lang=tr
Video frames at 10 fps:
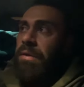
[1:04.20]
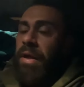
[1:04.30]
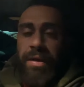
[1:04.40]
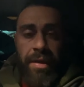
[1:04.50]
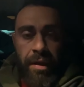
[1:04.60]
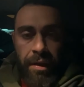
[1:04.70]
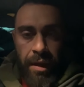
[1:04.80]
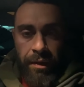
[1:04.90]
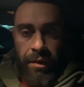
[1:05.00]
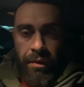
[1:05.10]
Erzak
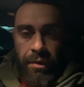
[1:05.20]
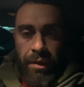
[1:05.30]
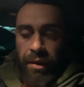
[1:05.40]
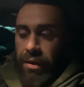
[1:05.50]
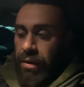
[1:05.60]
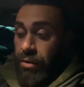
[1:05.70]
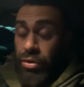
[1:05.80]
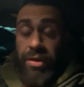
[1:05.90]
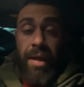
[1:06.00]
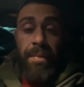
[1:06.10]
dağıttık. Ee,
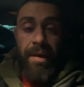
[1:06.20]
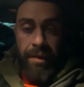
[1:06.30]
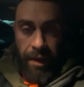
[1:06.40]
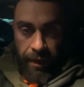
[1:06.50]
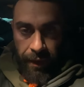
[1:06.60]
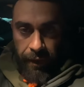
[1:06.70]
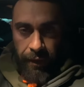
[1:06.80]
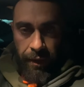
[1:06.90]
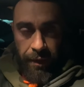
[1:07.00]
Saman Dağı'na gittik.